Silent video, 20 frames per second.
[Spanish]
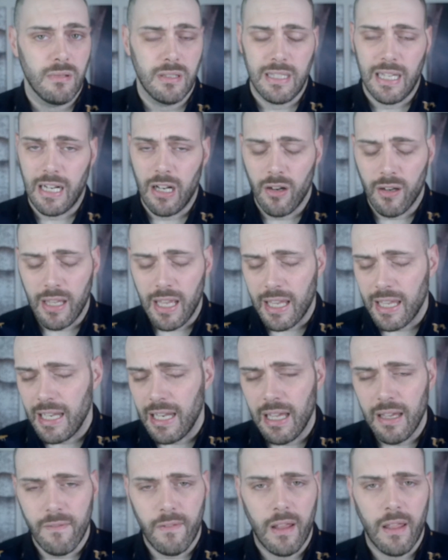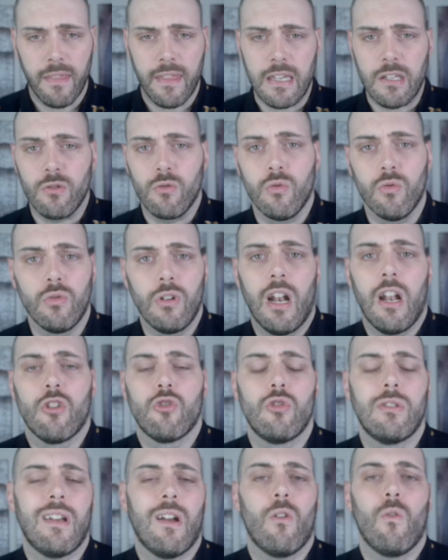Está claro que aquí las fragancias una
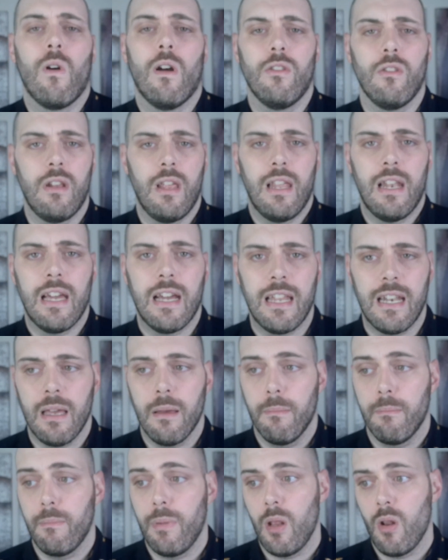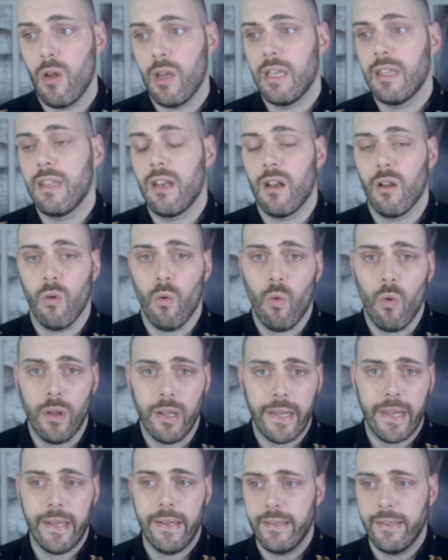las usa cuando le da la gana, pero hay que tener en
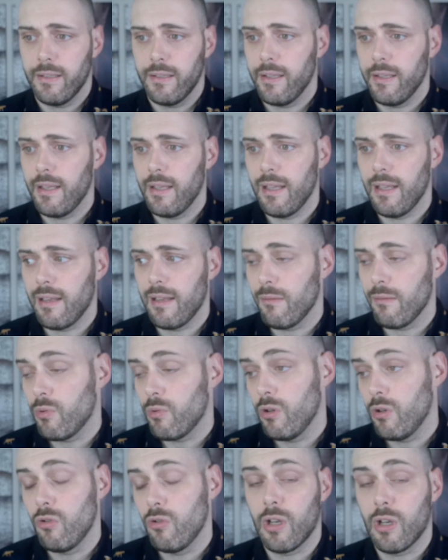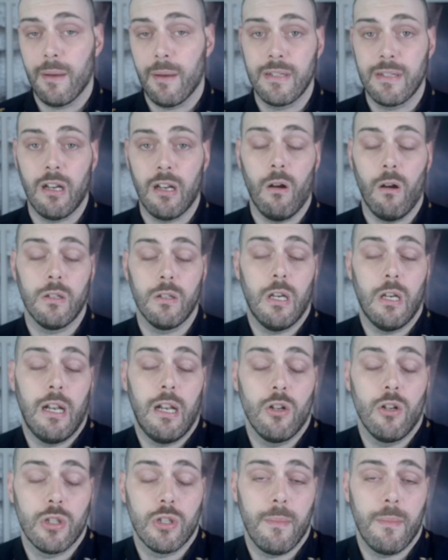cuenta bueno, lo que vas a
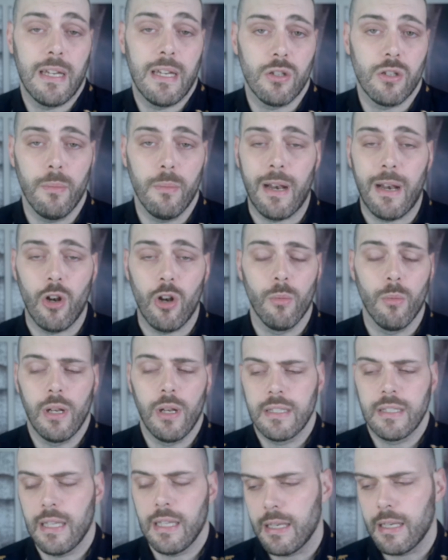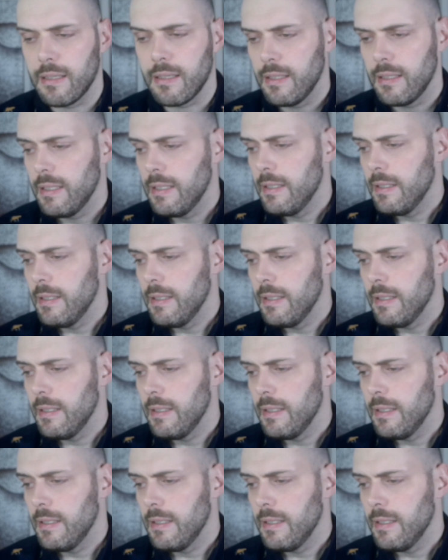causar los demás, ¿no? Para no molestar.